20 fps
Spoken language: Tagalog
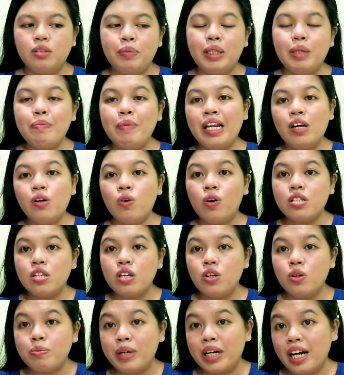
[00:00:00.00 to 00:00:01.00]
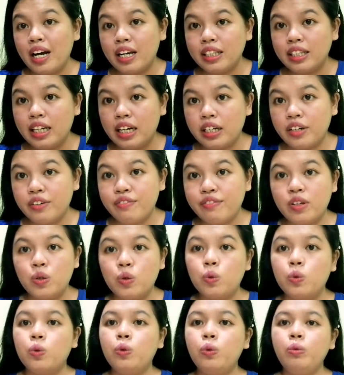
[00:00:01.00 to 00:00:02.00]
pinipili ko kasi yung magagandang
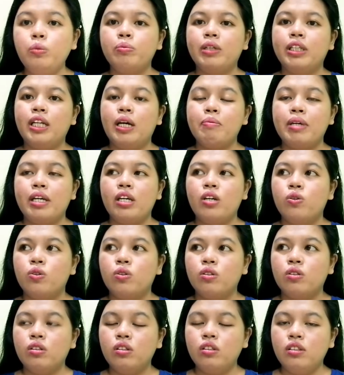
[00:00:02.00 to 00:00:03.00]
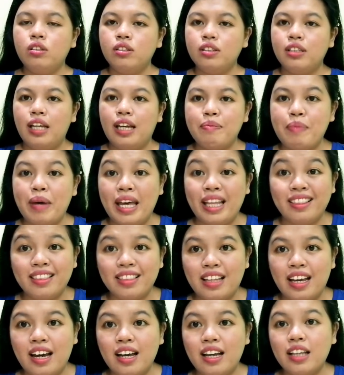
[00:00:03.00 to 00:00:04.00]
review, madami yung
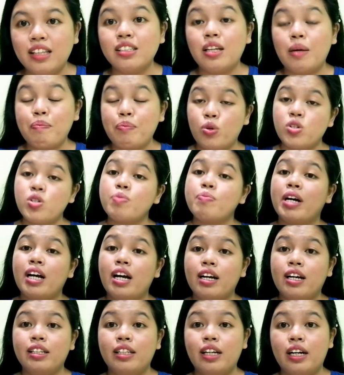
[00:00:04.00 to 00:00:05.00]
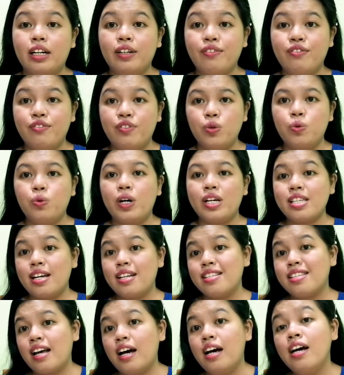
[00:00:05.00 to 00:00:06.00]
nabenta, tapos magagandang review
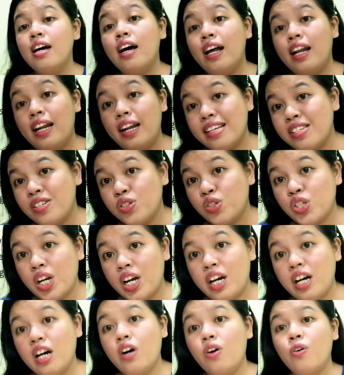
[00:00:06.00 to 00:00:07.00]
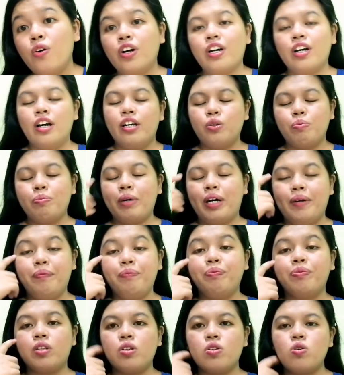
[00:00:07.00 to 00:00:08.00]
aside sa less siya or ano pa.
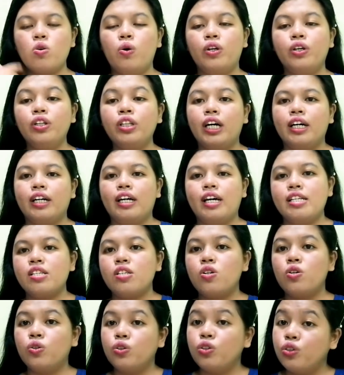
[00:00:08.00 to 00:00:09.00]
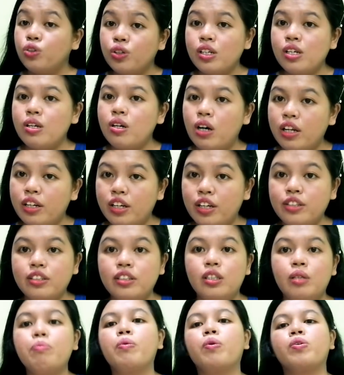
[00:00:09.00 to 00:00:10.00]
So, yun na nga guys. Yun, yun
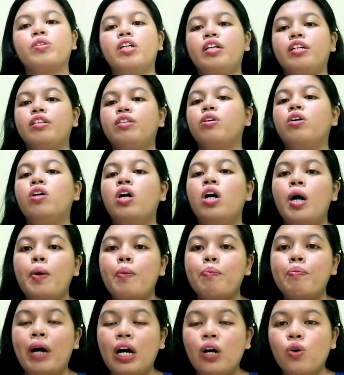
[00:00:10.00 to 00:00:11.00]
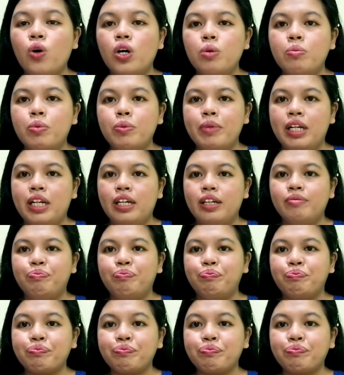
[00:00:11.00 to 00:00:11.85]
another tip ko sa inyo bago kayo bumili.